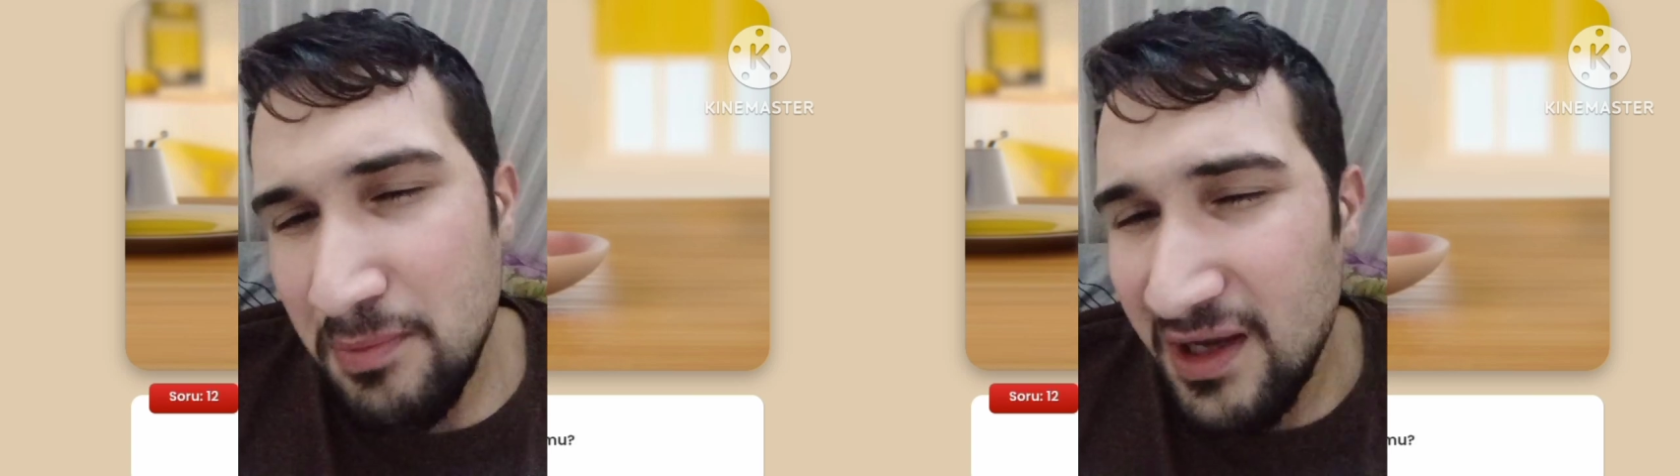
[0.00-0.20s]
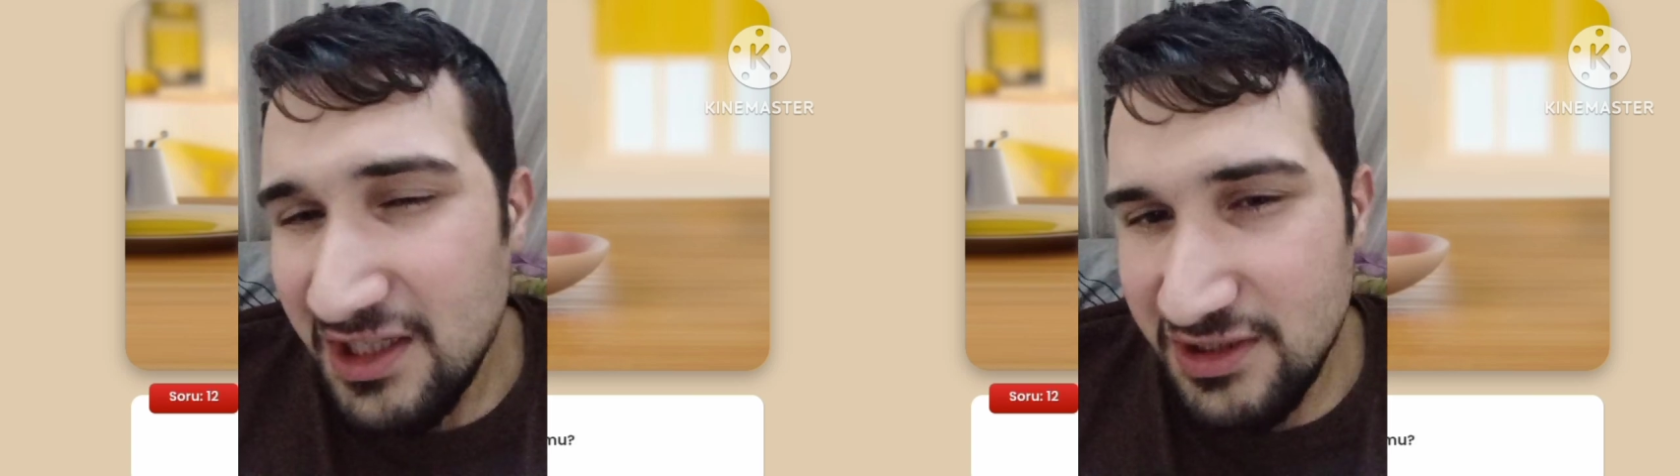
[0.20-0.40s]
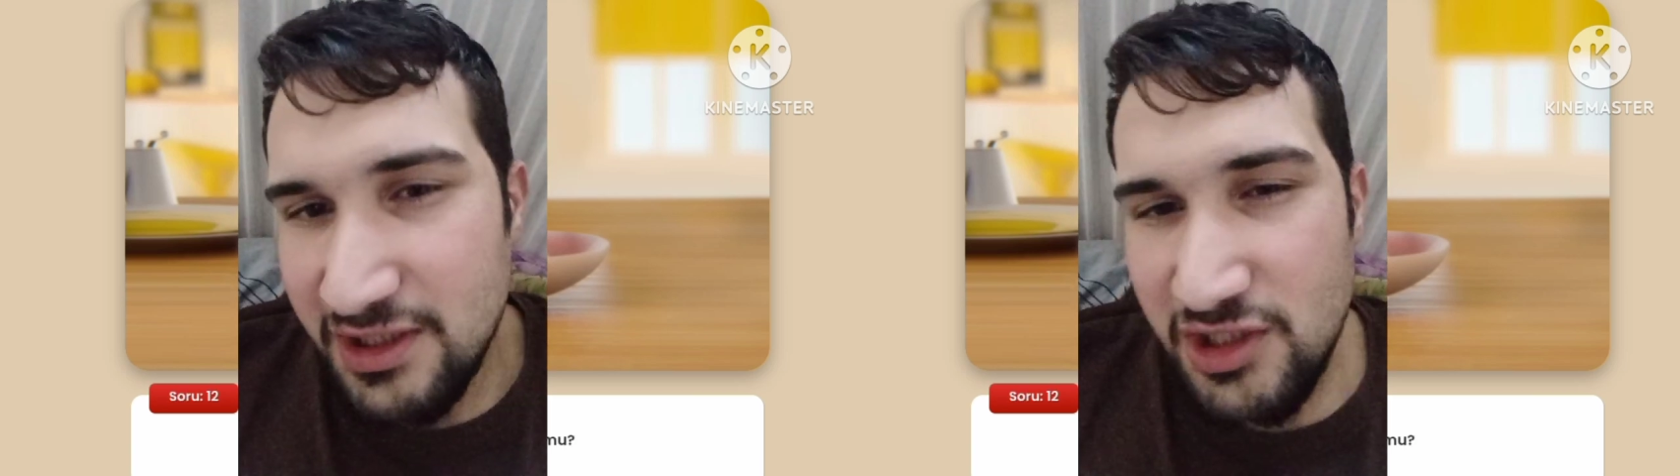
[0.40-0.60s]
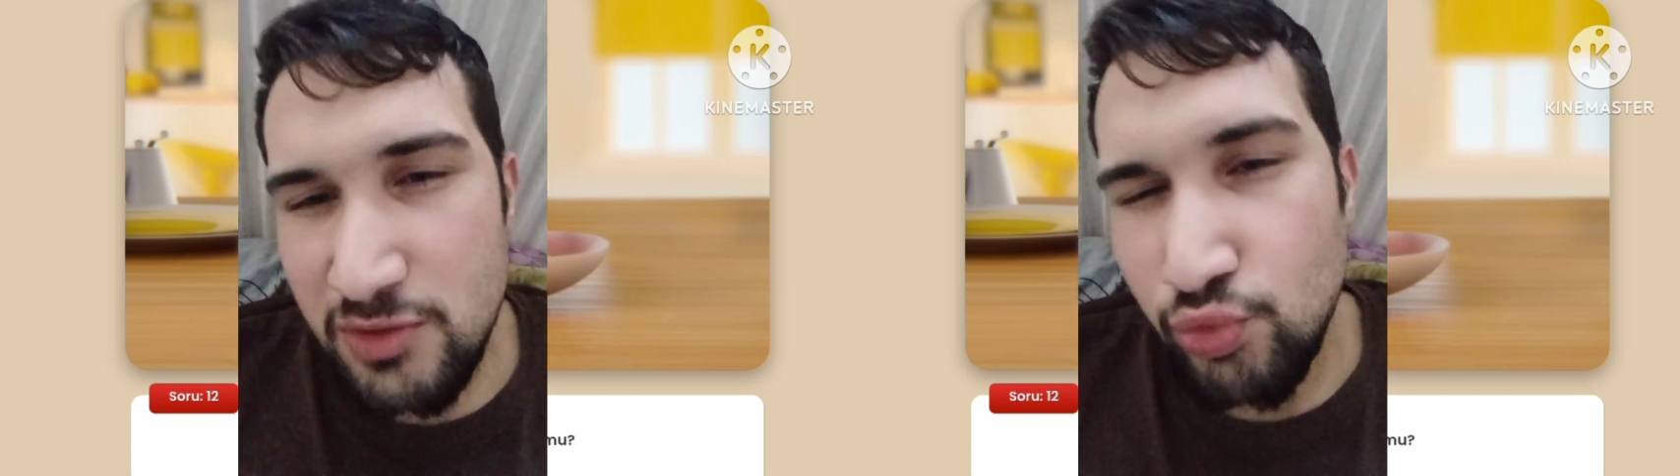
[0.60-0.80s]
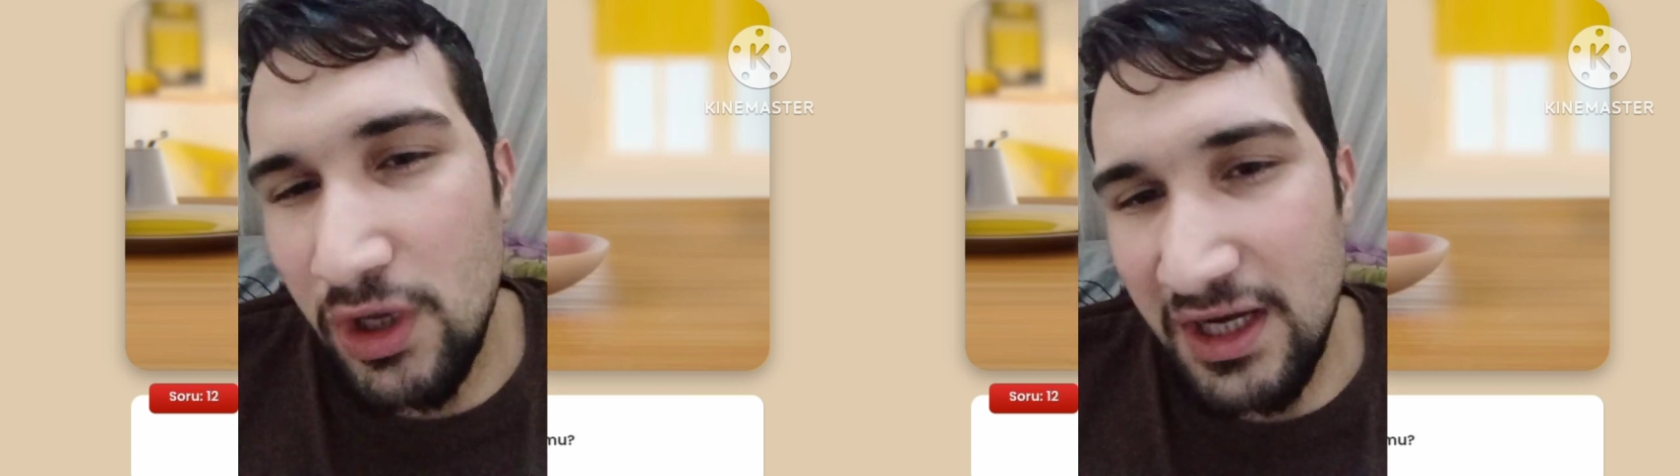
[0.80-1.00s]
Bir de birkaç
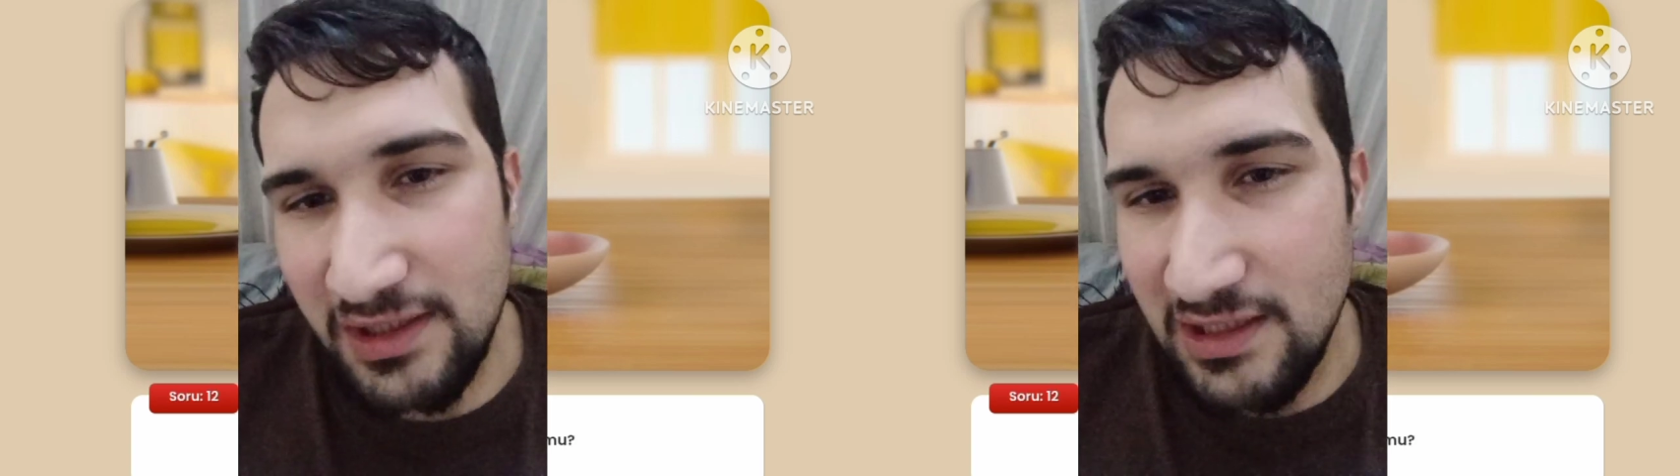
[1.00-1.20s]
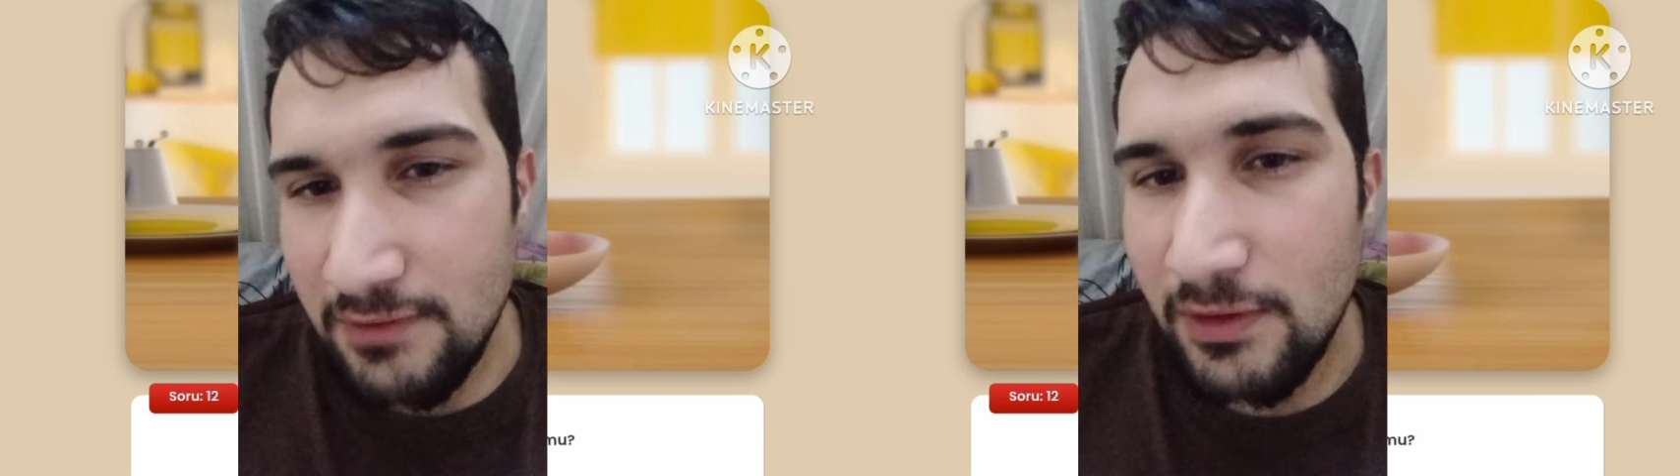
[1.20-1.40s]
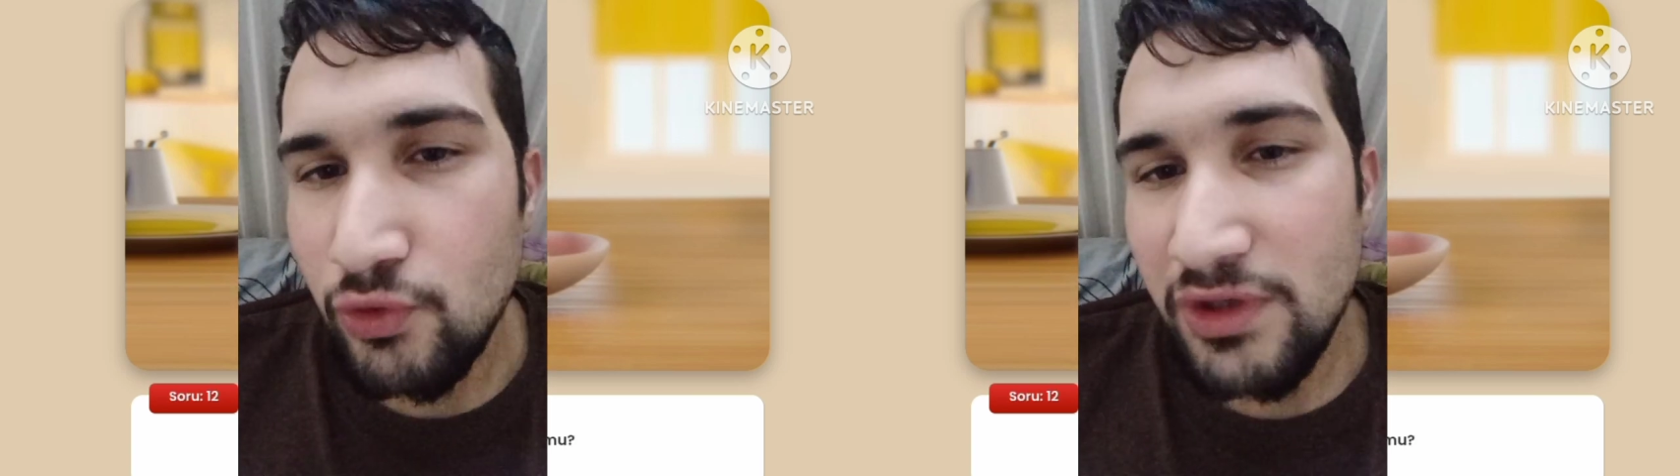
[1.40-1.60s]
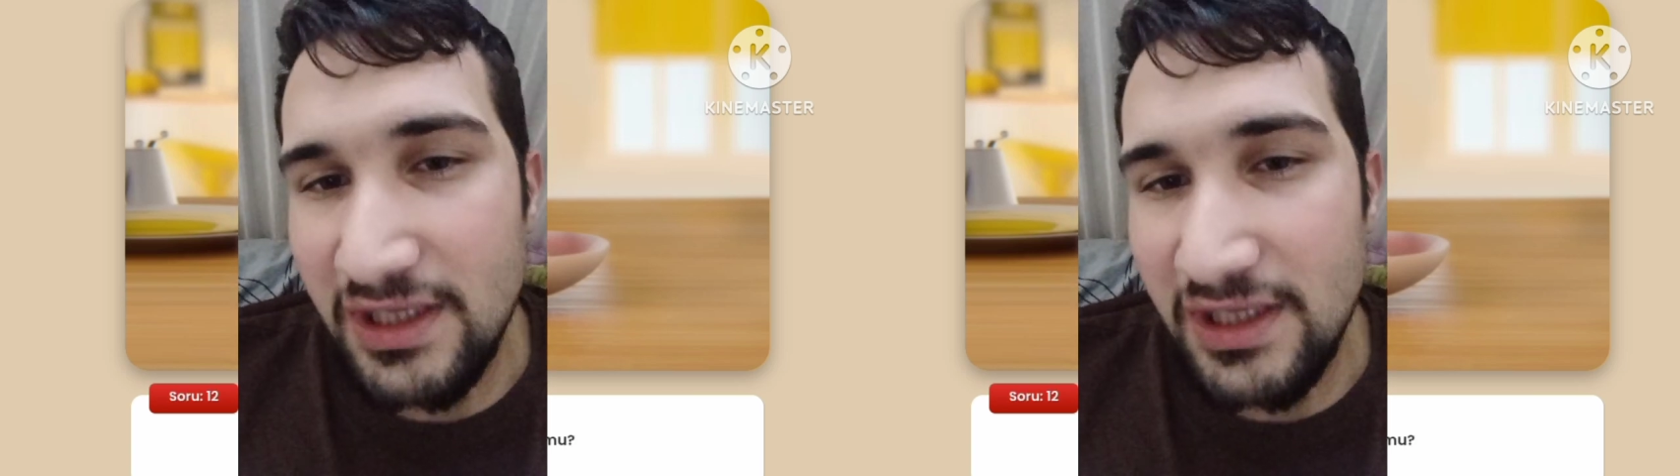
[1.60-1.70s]
tane iş mülakatları var.